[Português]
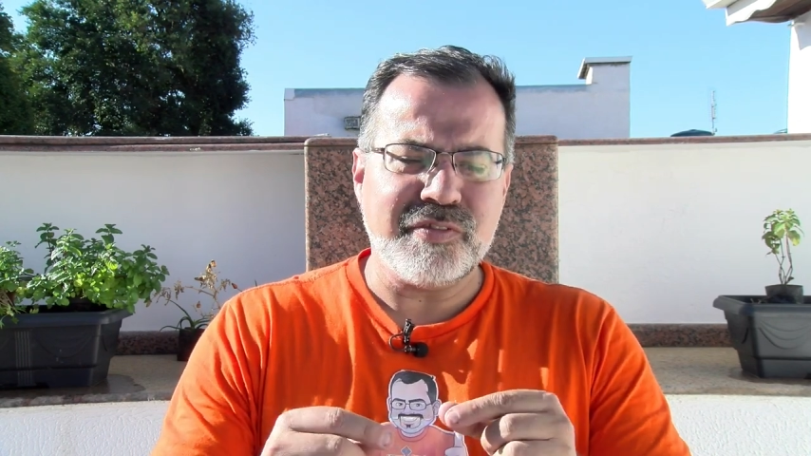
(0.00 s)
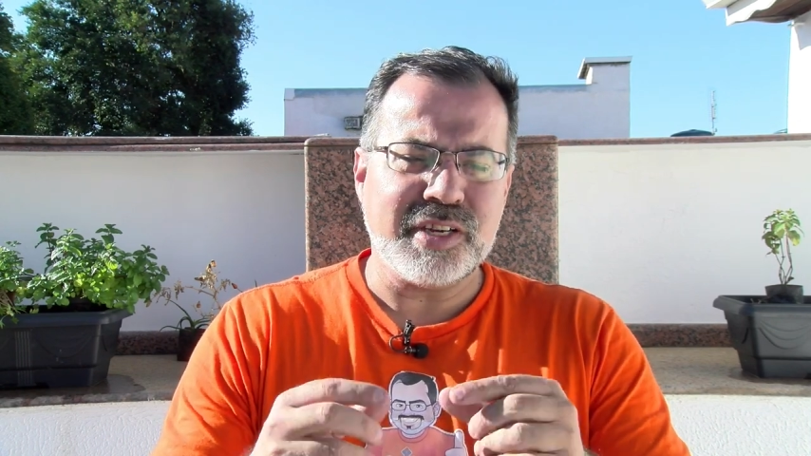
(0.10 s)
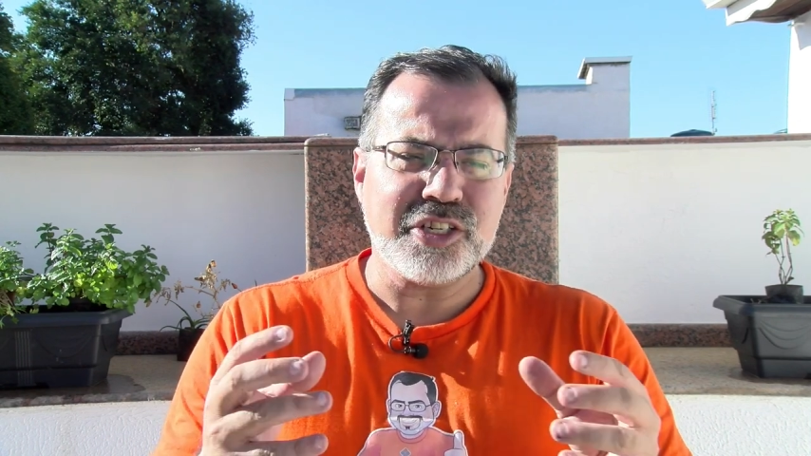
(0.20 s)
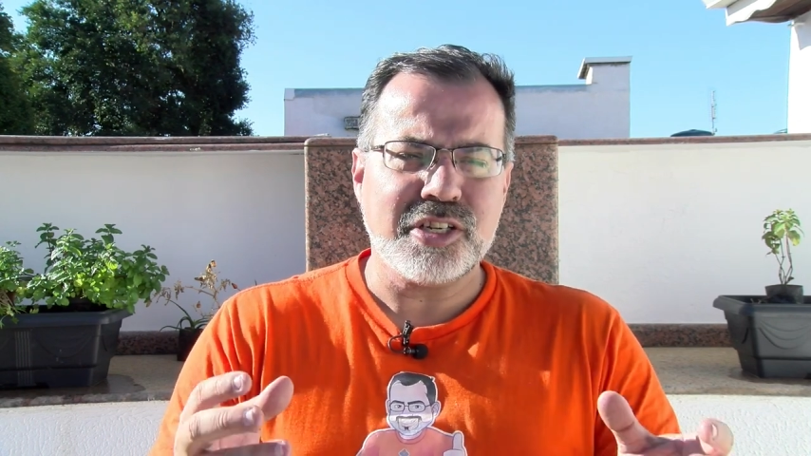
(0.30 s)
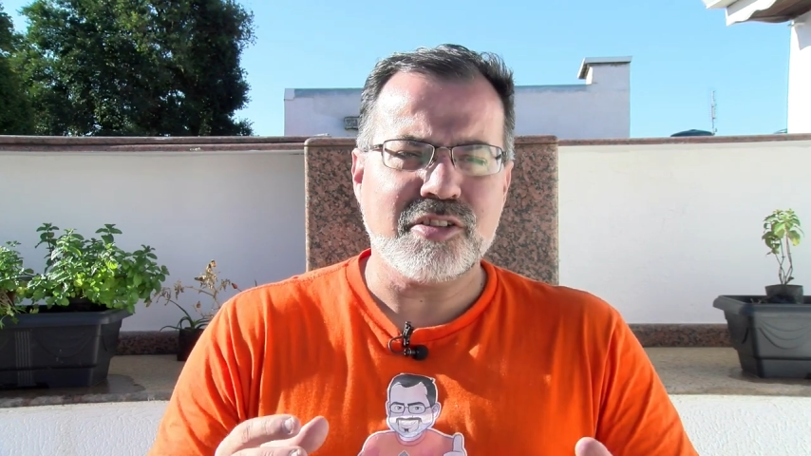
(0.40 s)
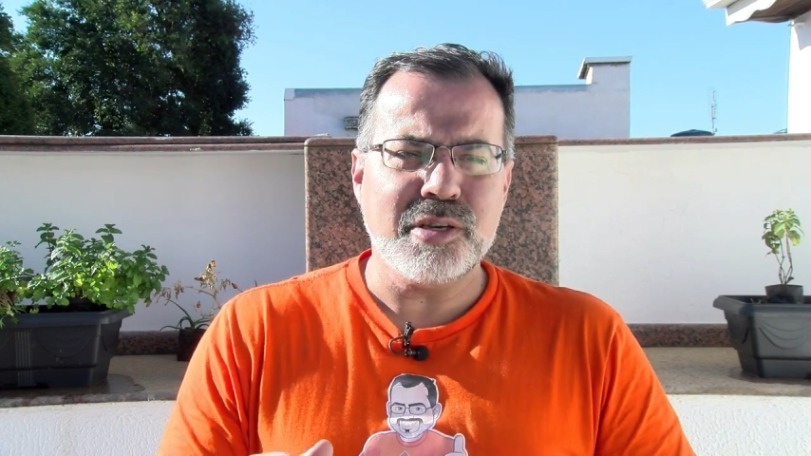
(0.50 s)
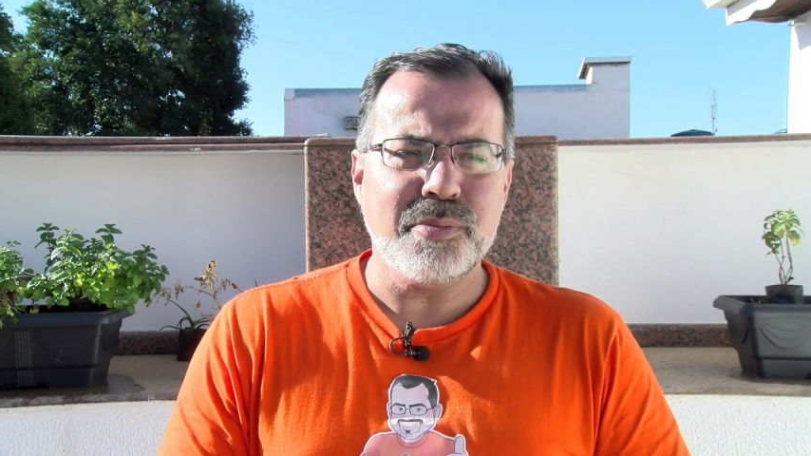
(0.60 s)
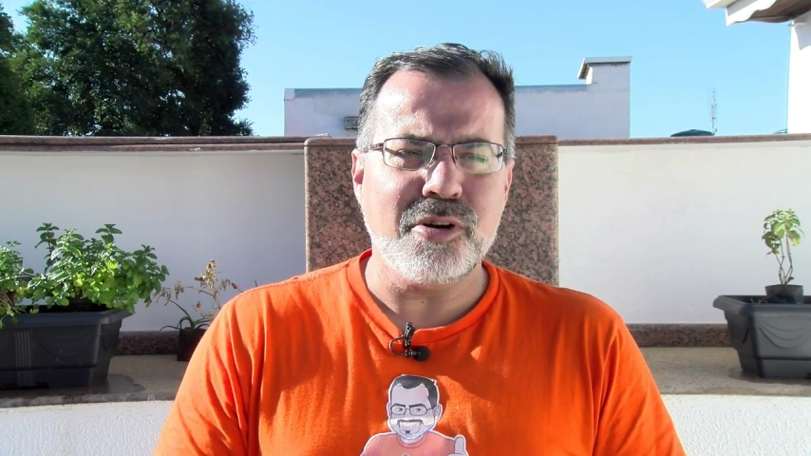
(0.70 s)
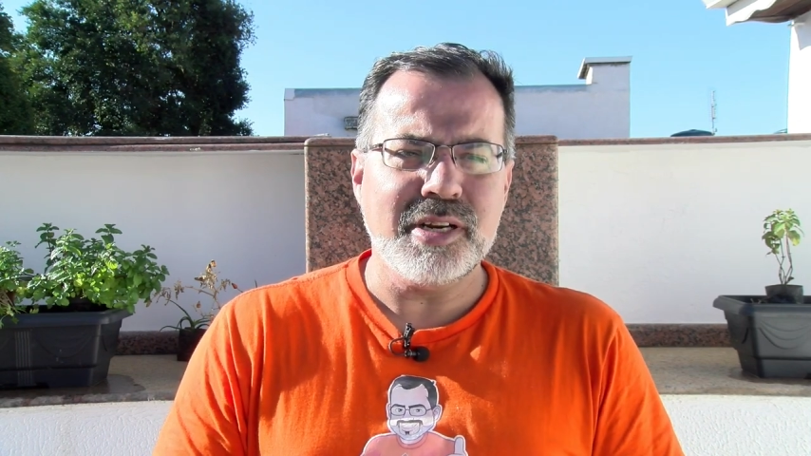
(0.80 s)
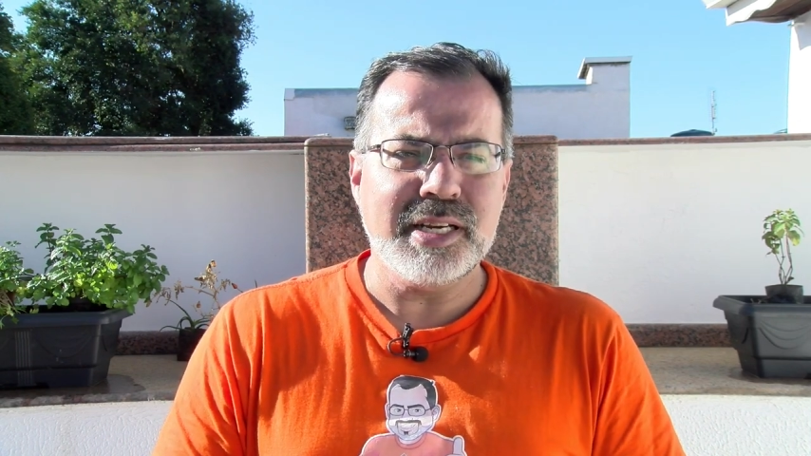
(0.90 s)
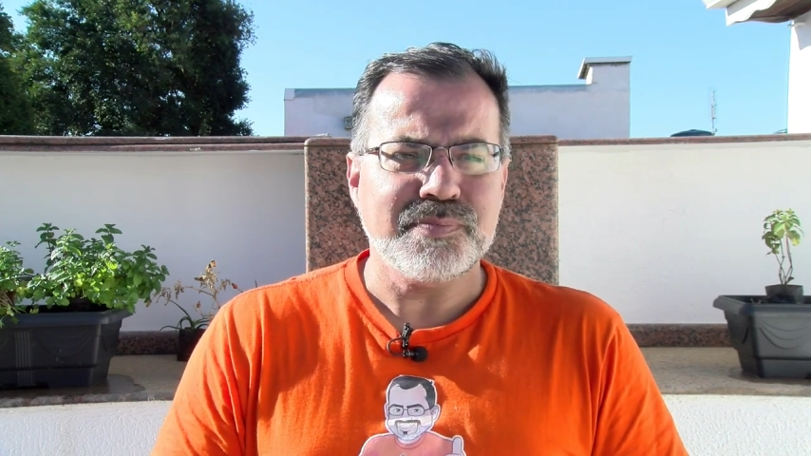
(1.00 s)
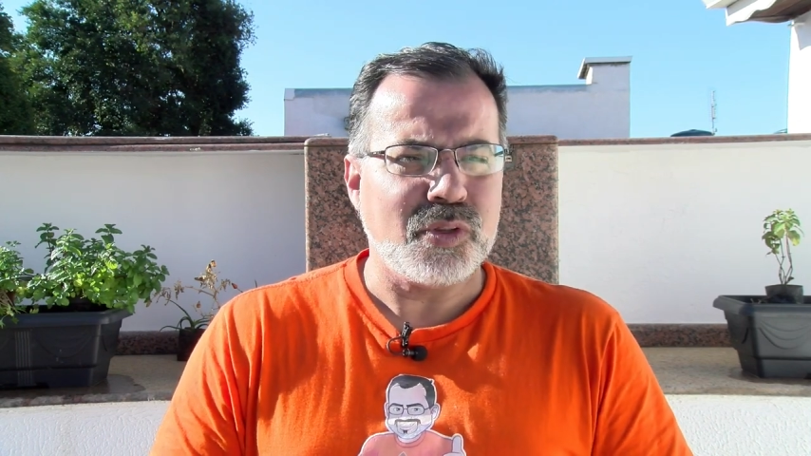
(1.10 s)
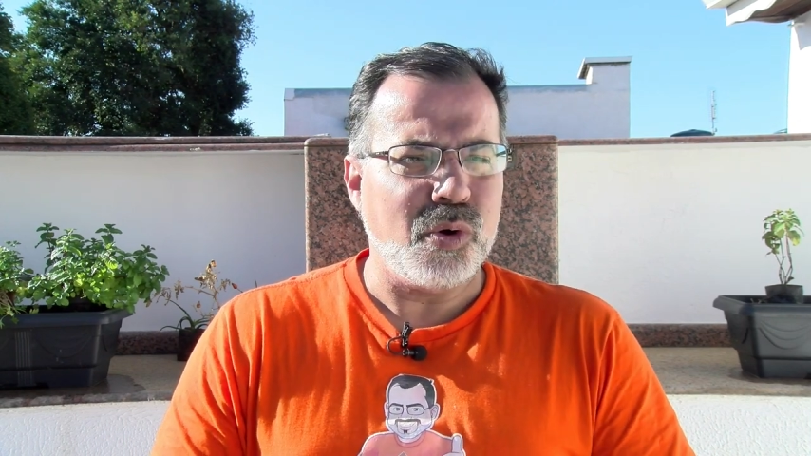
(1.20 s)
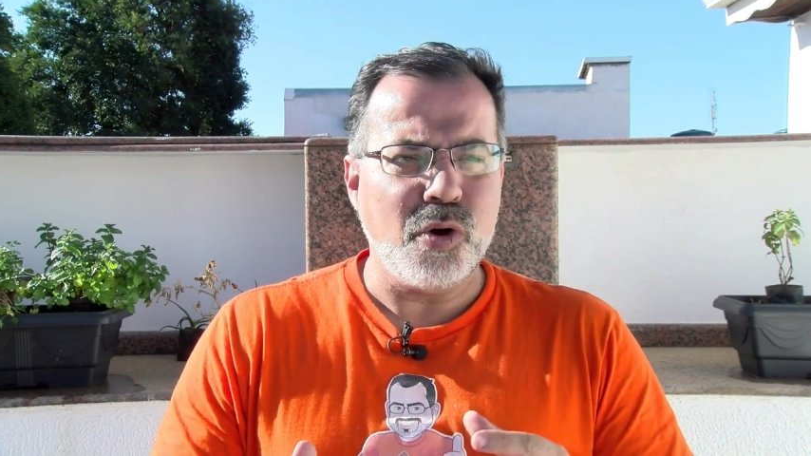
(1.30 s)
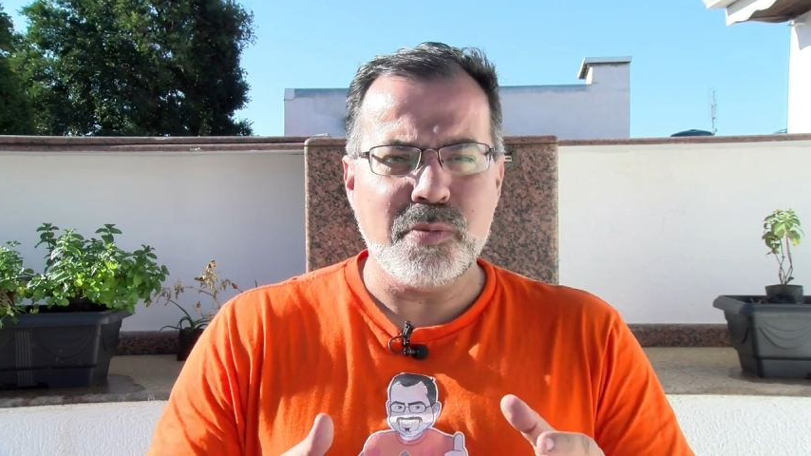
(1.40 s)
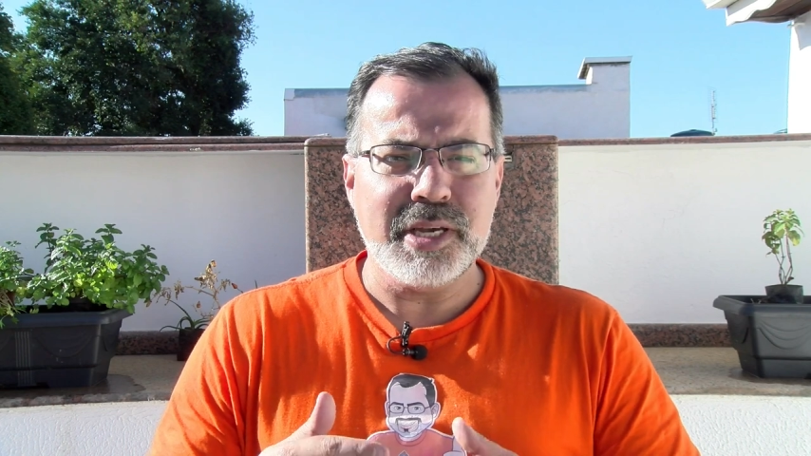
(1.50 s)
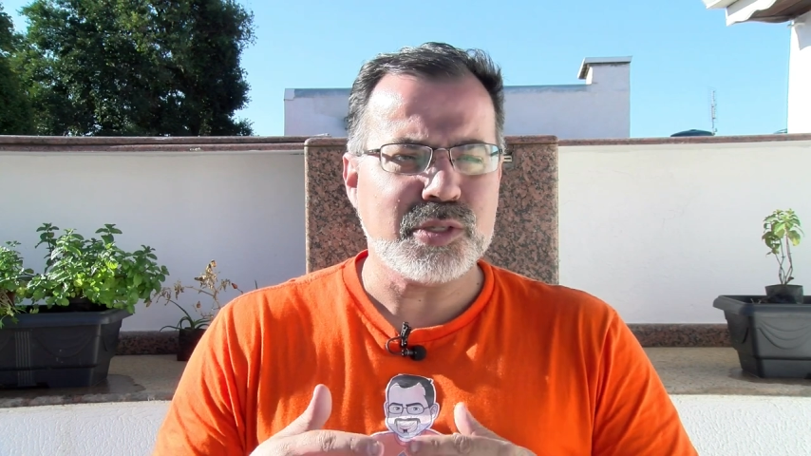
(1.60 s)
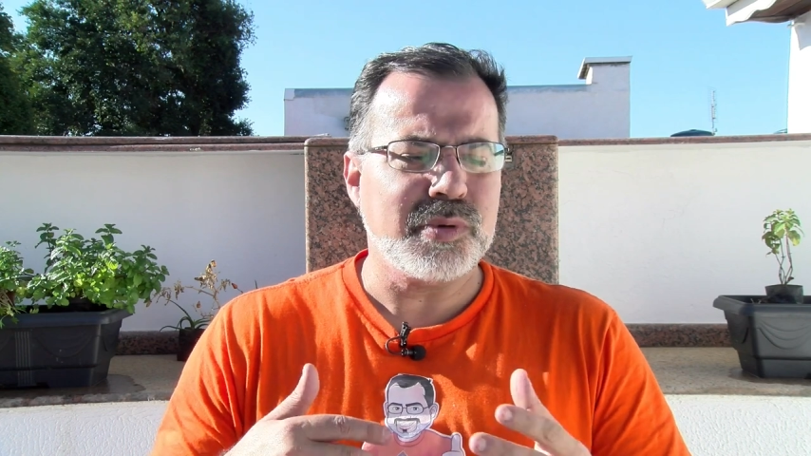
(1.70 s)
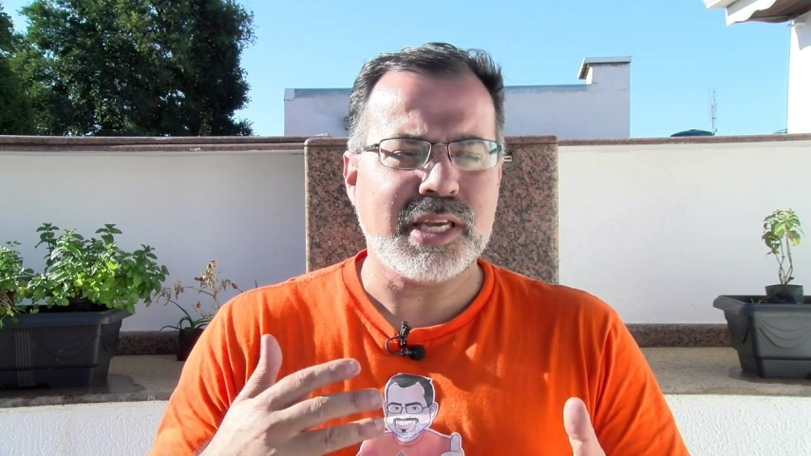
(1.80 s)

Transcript: fica cheio de bolha ou mesmo